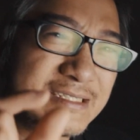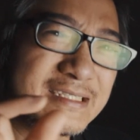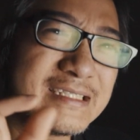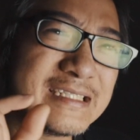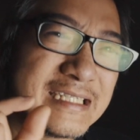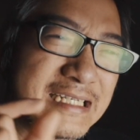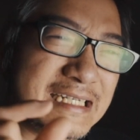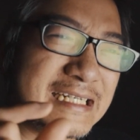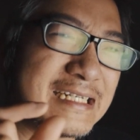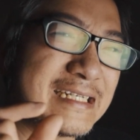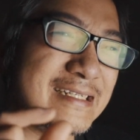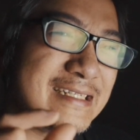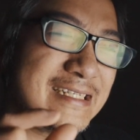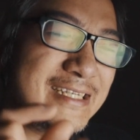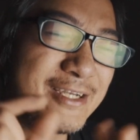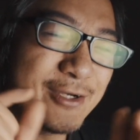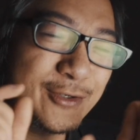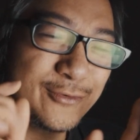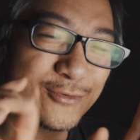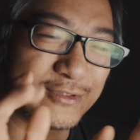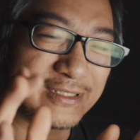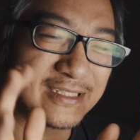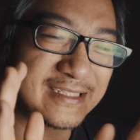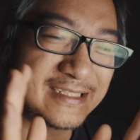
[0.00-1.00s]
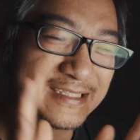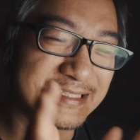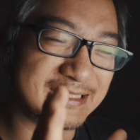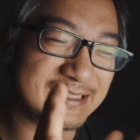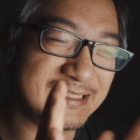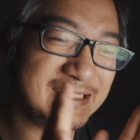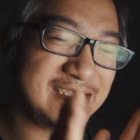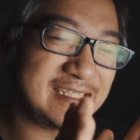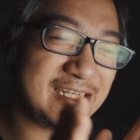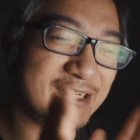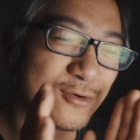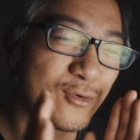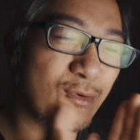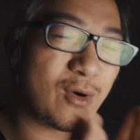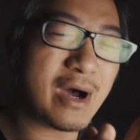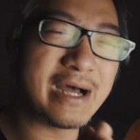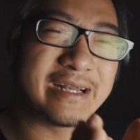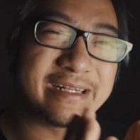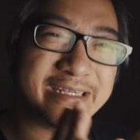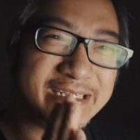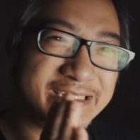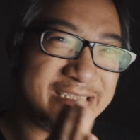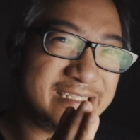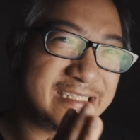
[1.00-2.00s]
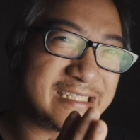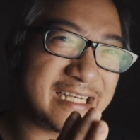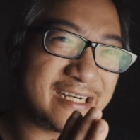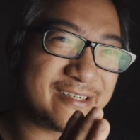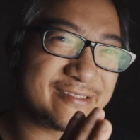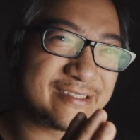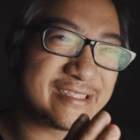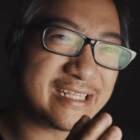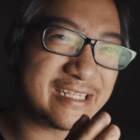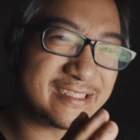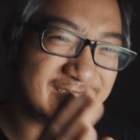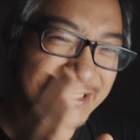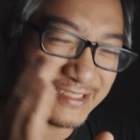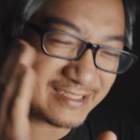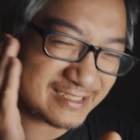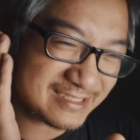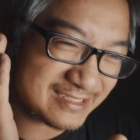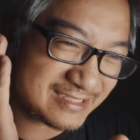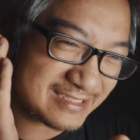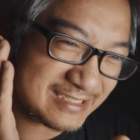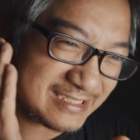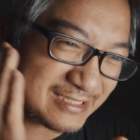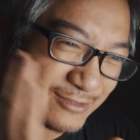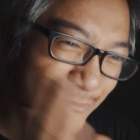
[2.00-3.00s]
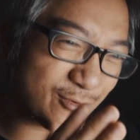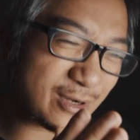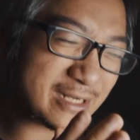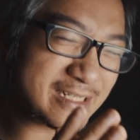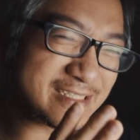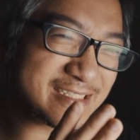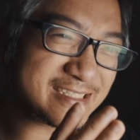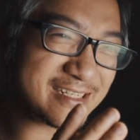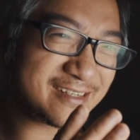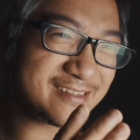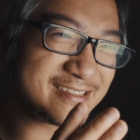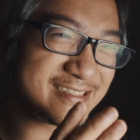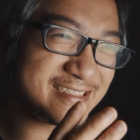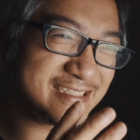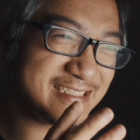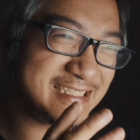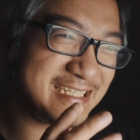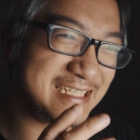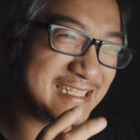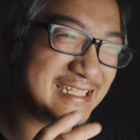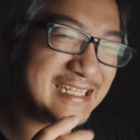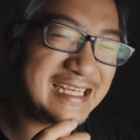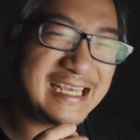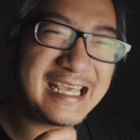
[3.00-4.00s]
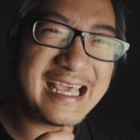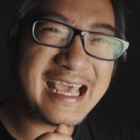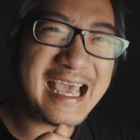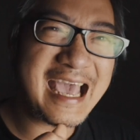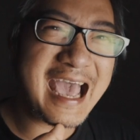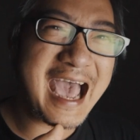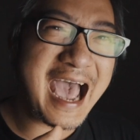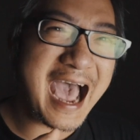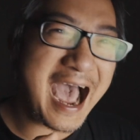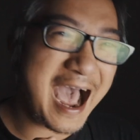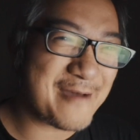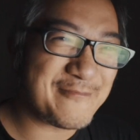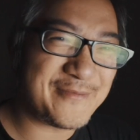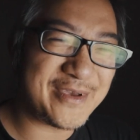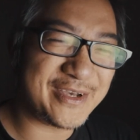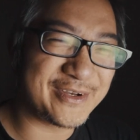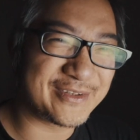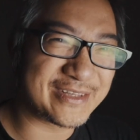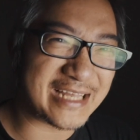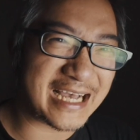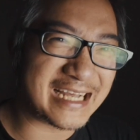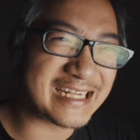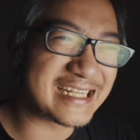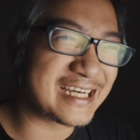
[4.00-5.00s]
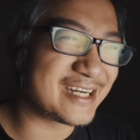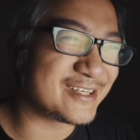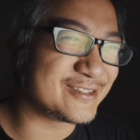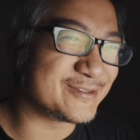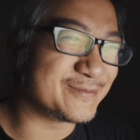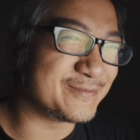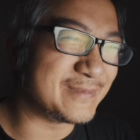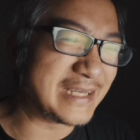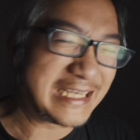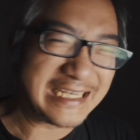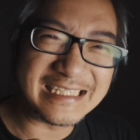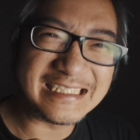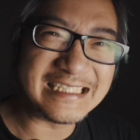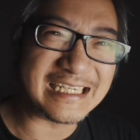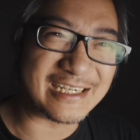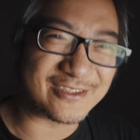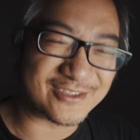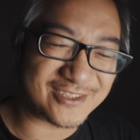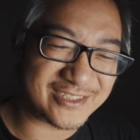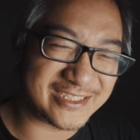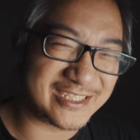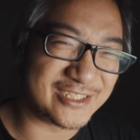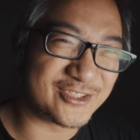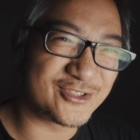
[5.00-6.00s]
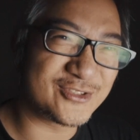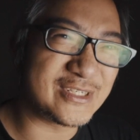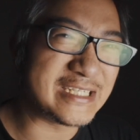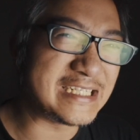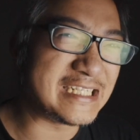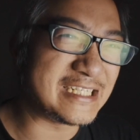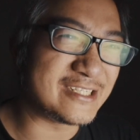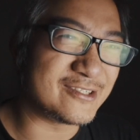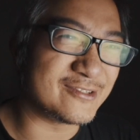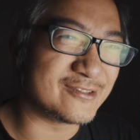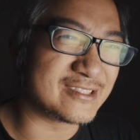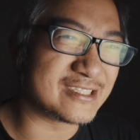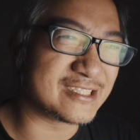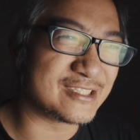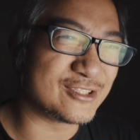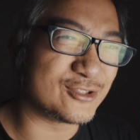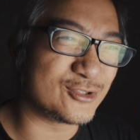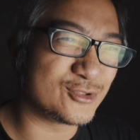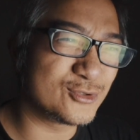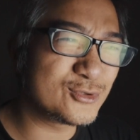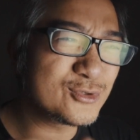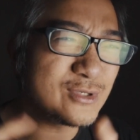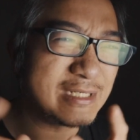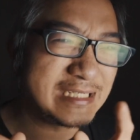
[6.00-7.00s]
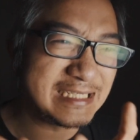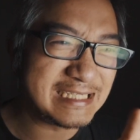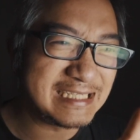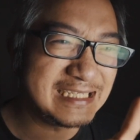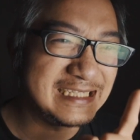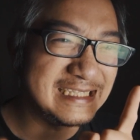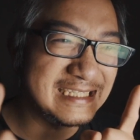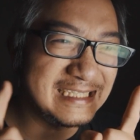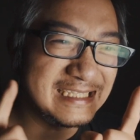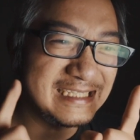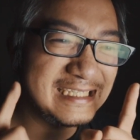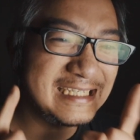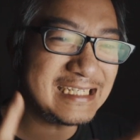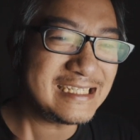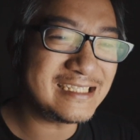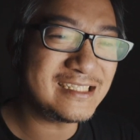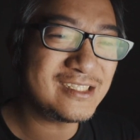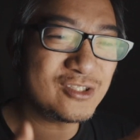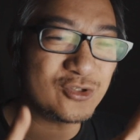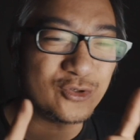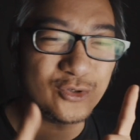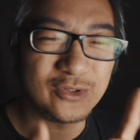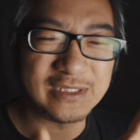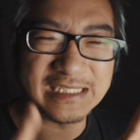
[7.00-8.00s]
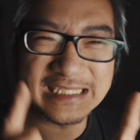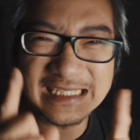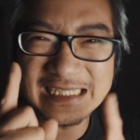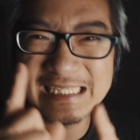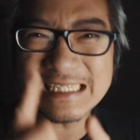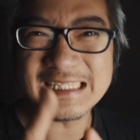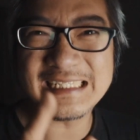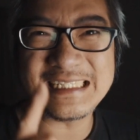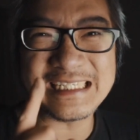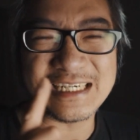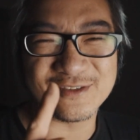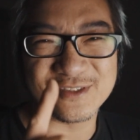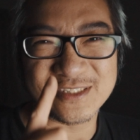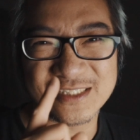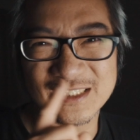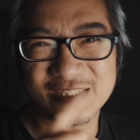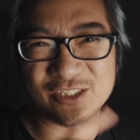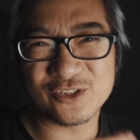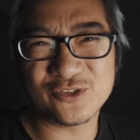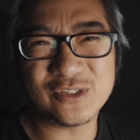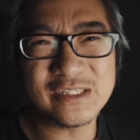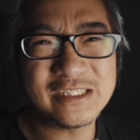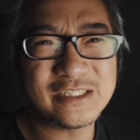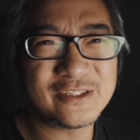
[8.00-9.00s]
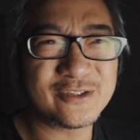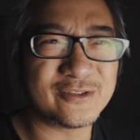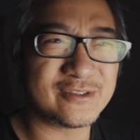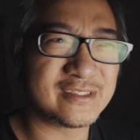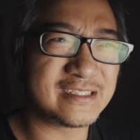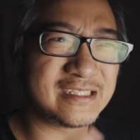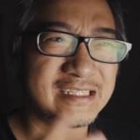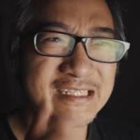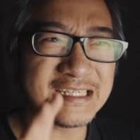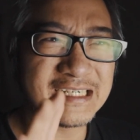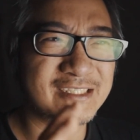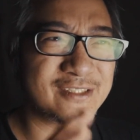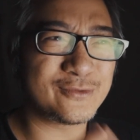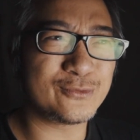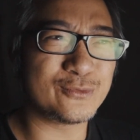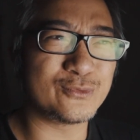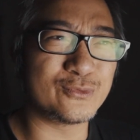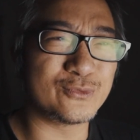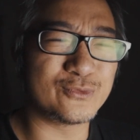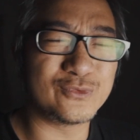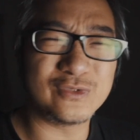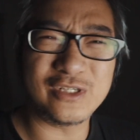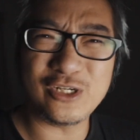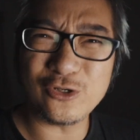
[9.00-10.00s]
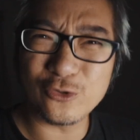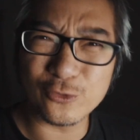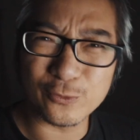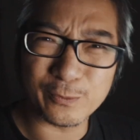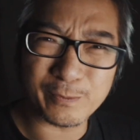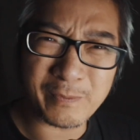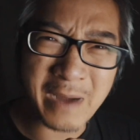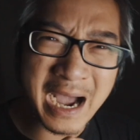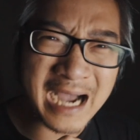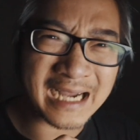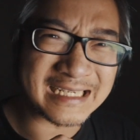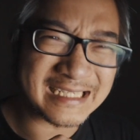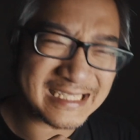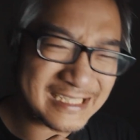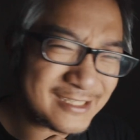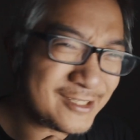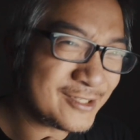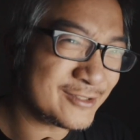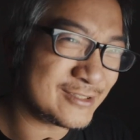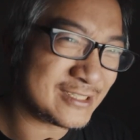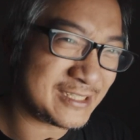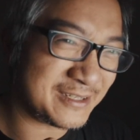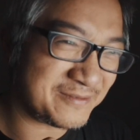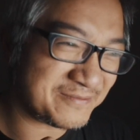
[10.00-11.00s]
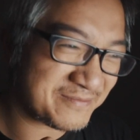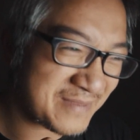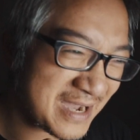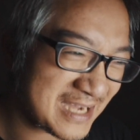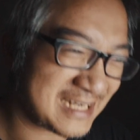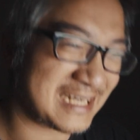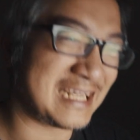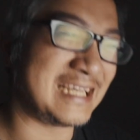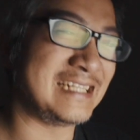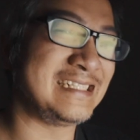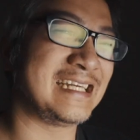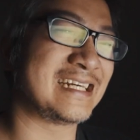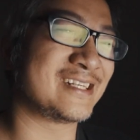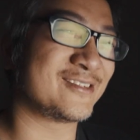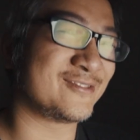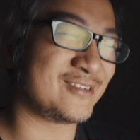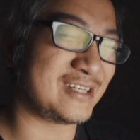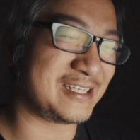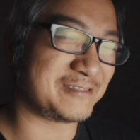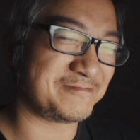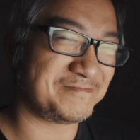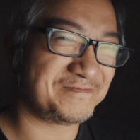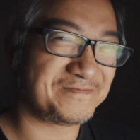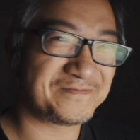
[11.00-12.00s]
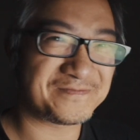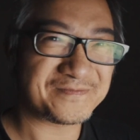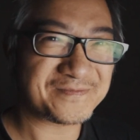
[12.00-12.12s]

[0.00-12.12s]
是盈利，因为我的时间花的很少，但是这是花的少的时间。还没有达到每个小时的最低工资。如果以英国一个小时的最低工资应该是六磅一六英镑来讲的话，